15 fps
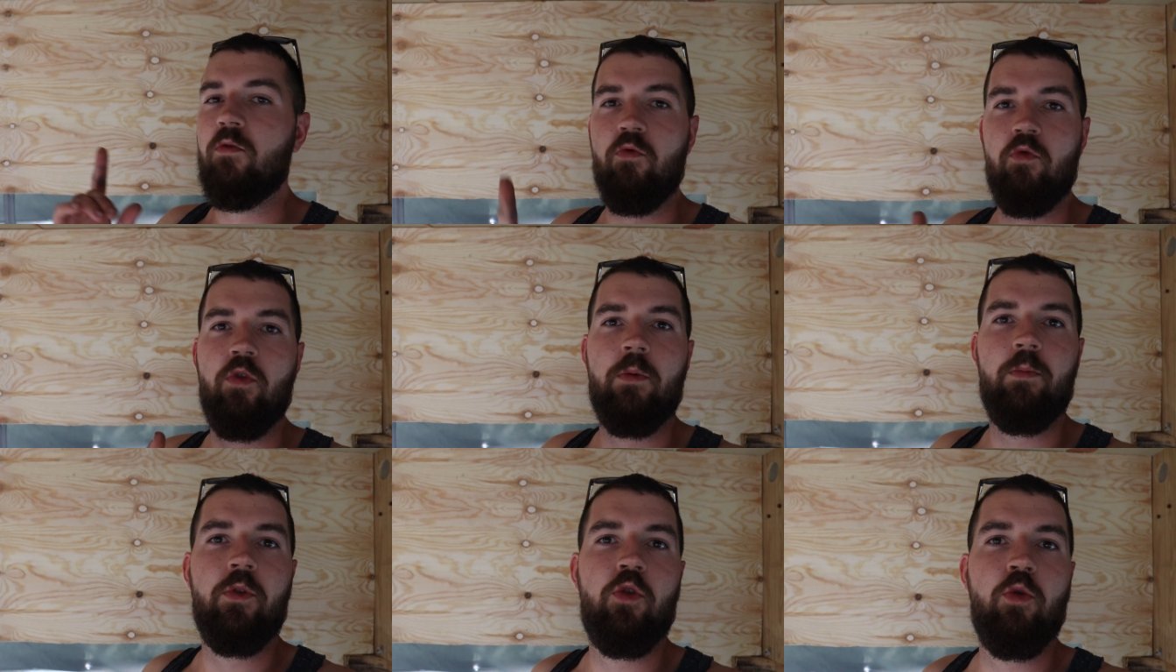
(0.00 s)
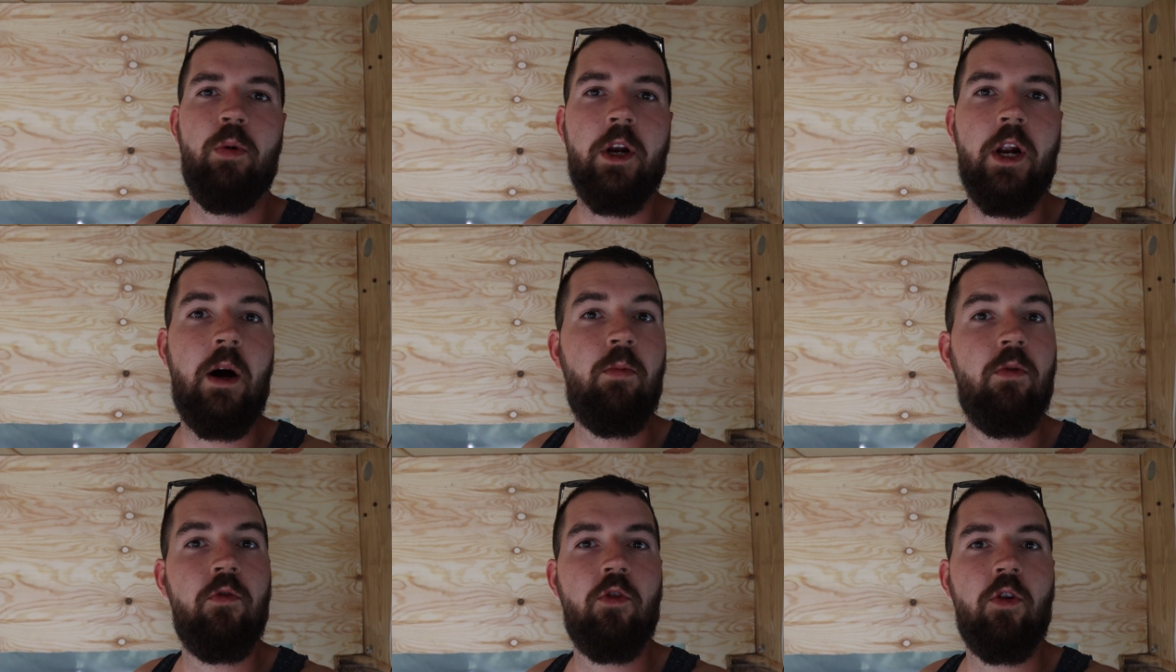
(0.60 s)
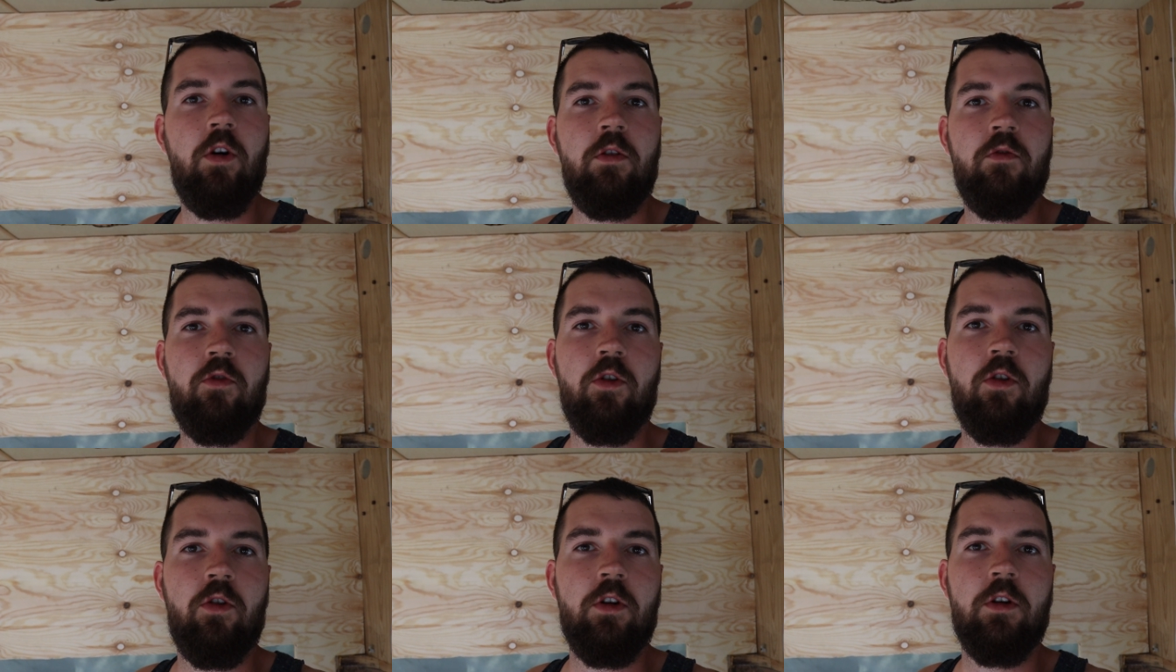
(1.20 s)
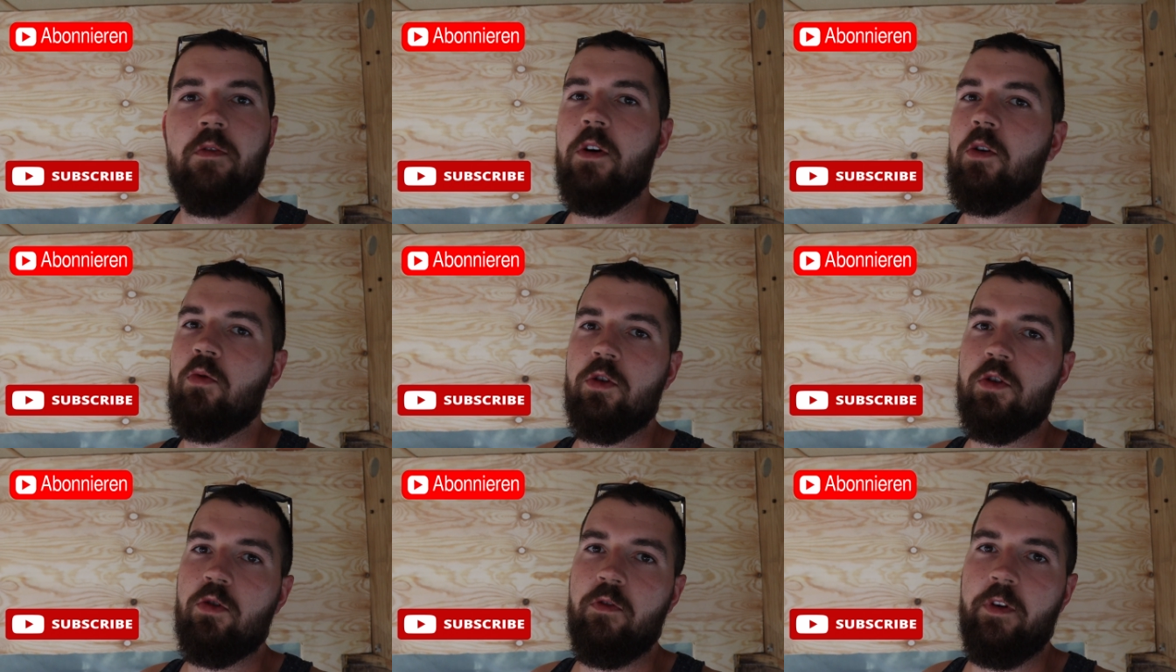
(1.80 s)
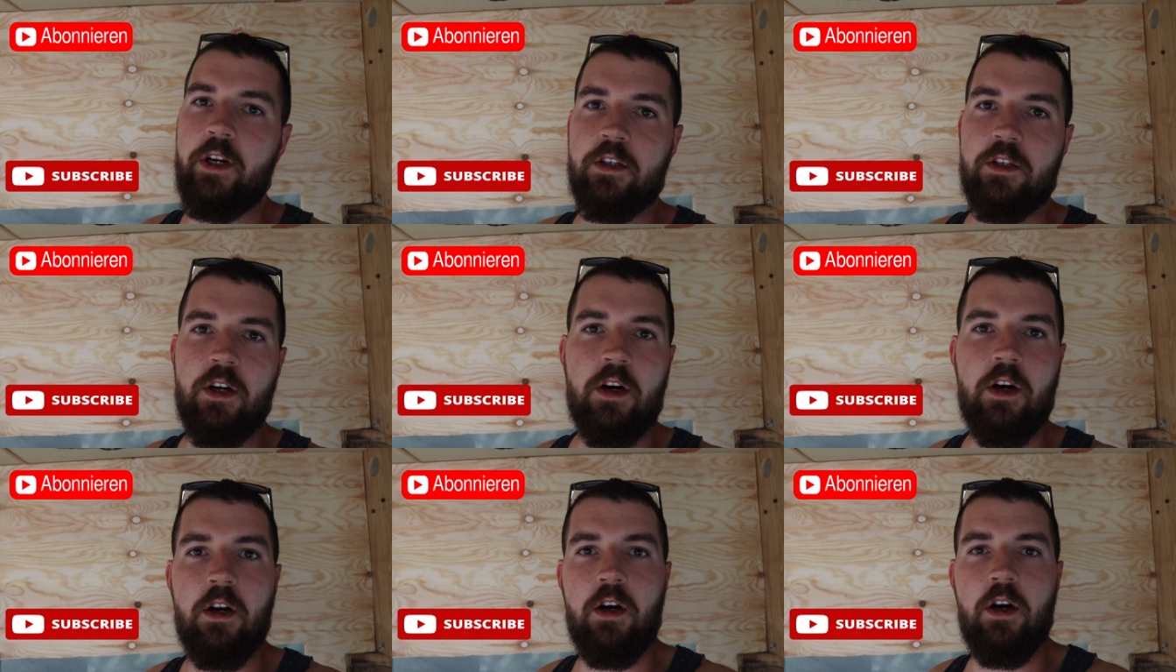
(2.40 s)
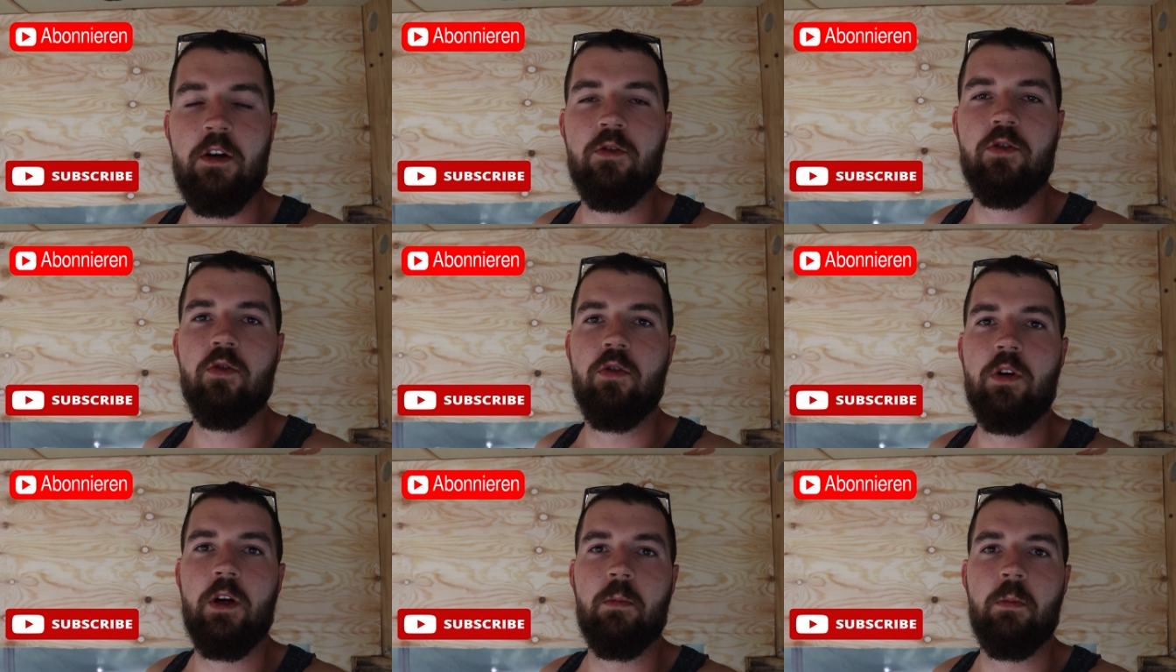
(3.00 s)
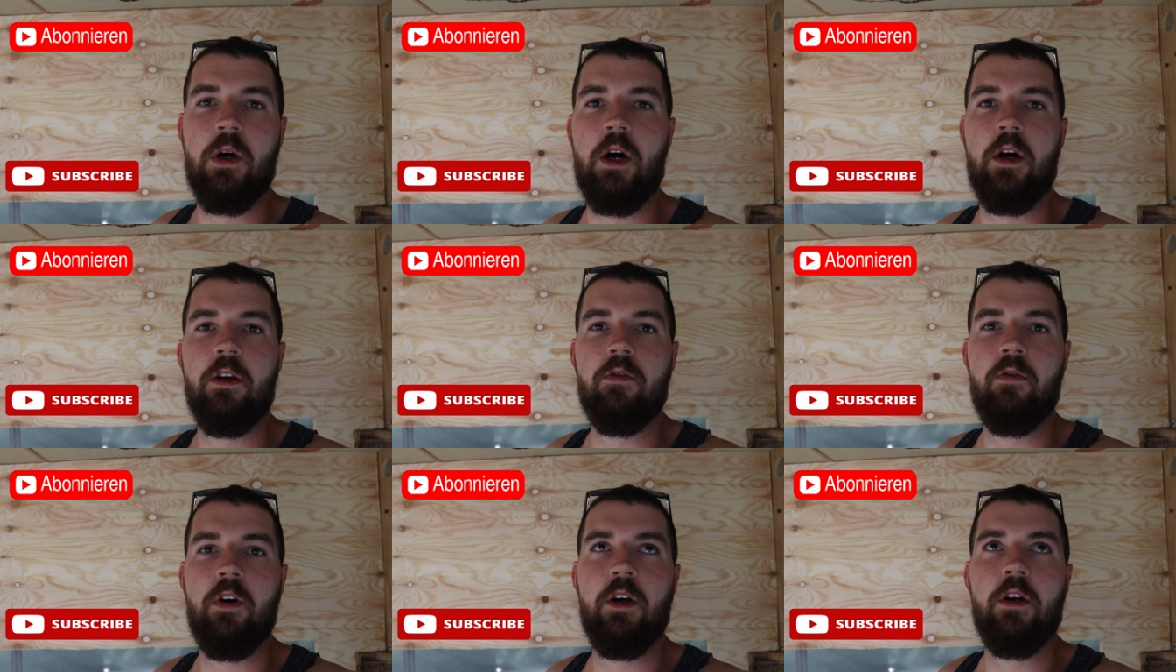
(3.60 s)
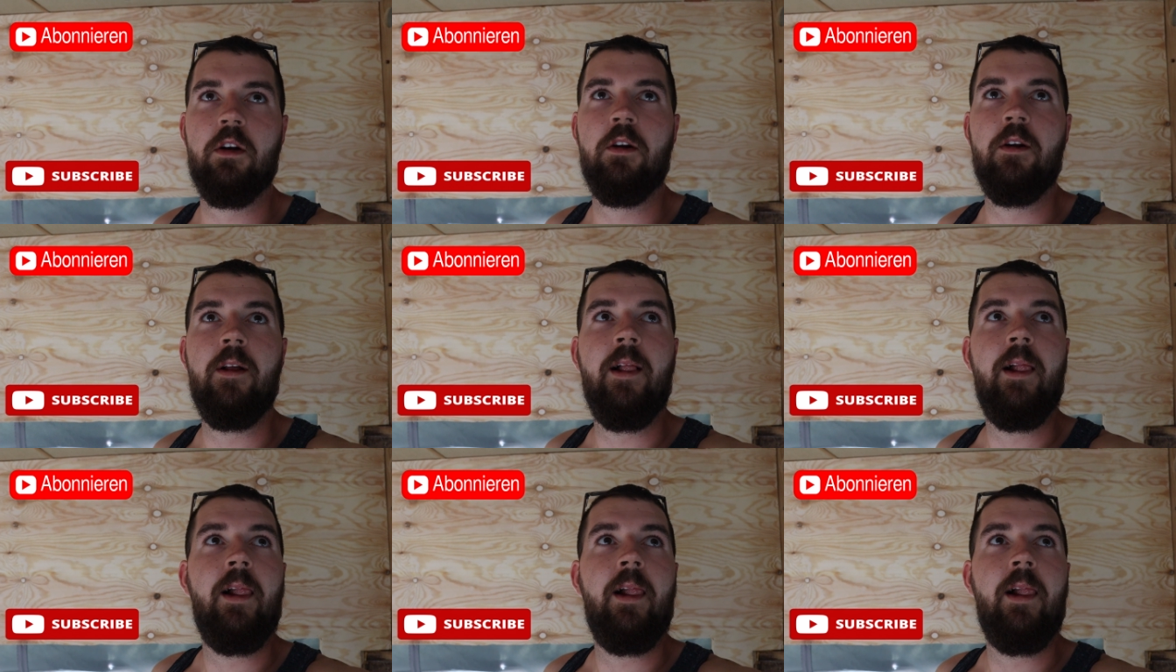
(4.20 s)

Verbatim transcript: Würde mich über ein Abo freuen von euch, weil nur so wächst der Kanal und so kriegt man Reichweite.